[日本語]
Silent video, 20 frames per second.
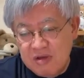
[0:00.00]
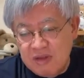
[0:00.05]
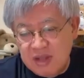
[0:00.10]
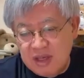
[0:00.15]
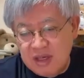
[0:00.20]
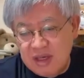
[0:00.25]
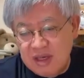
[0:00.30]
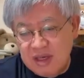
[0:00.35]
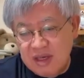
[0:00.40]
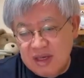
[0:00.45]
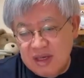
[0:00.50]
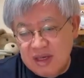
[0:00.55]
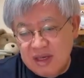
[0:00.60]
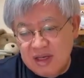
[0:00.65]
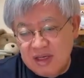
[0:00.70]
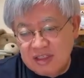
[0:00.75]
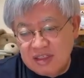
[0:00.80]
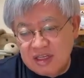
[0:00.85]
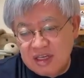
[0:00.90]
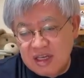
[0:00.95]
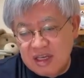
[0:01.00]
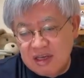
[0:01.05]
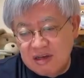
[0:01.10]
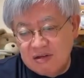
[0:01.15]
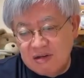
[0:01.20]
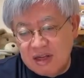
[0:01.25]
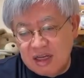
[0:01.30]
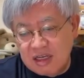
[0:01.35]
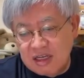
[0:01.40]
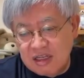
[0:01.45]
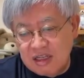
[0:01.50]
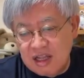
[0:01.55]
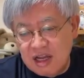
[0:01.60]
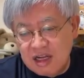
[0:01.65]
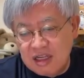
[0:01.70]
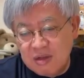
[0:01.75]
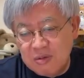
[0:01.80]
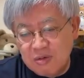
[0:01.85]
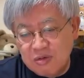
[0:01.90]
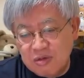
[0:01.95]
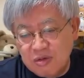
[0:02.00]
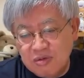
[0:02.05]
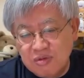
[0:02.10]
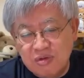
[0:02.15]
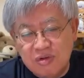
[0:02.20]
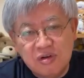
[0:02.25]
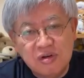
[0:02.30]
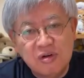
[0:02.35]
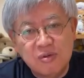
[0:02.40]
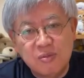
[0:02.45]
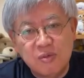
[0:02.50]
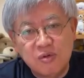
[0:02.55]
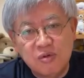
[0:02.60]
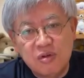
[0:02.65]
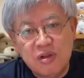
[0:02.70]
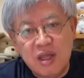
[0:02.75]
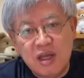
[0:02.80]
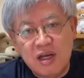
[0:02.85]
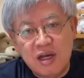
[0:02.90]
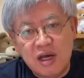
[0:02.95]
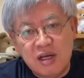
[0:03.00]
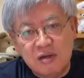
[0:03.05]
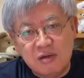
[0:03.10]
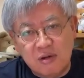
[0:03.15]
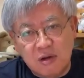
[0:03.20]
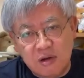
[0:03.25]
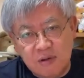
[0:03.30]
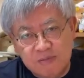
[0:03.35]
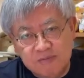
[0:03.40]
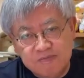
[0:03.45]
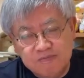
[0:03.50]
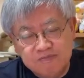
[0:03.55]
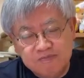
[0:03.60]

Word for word: で、生育歴の中でもちょっといろいろ問題があると